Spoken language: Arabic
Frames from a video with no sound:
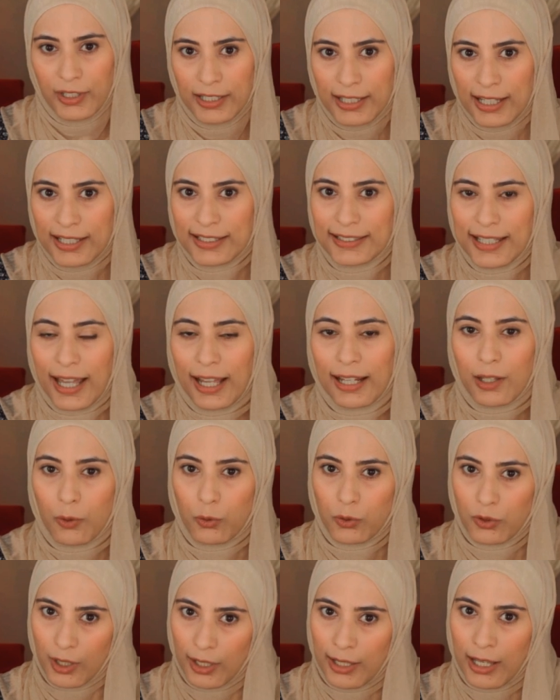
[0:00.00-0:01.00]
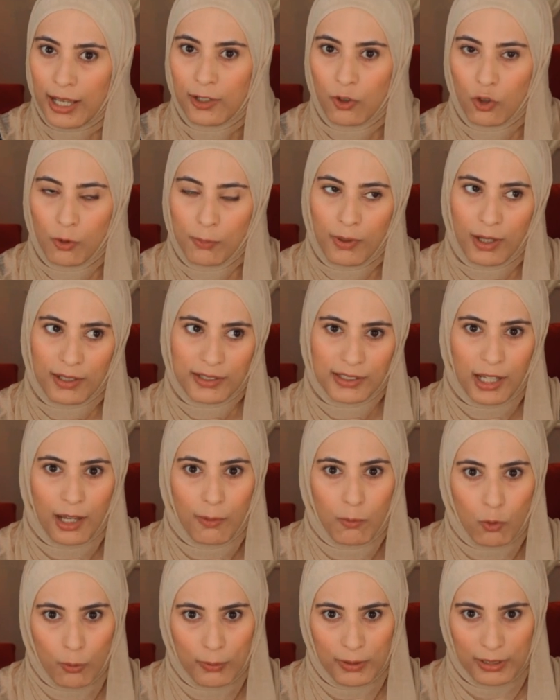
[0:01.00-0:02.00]
في ناس داخله وطالعه اللي هم
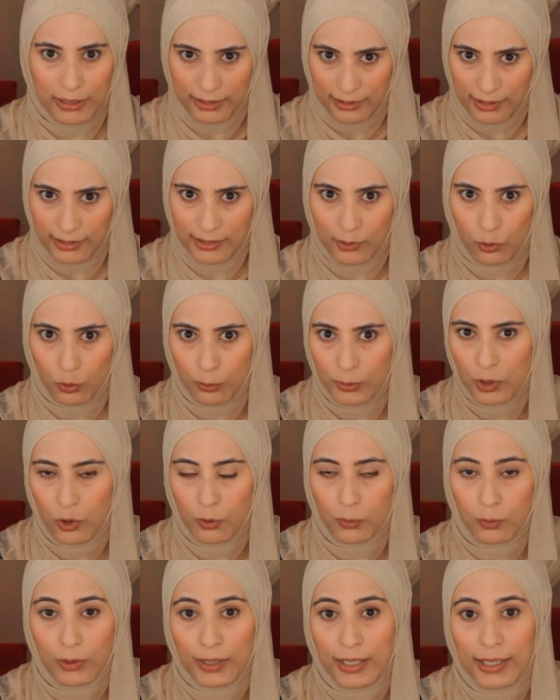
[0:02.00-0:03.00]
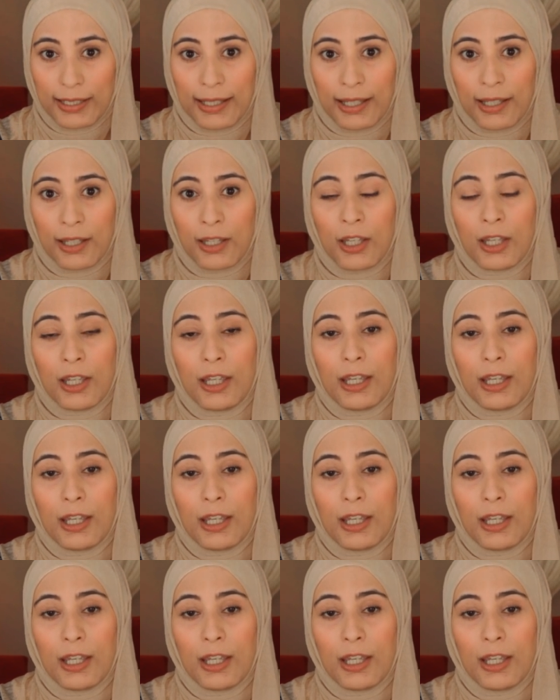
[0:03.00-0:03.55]
اصحابهم اللي اتصلوا بيهم وكده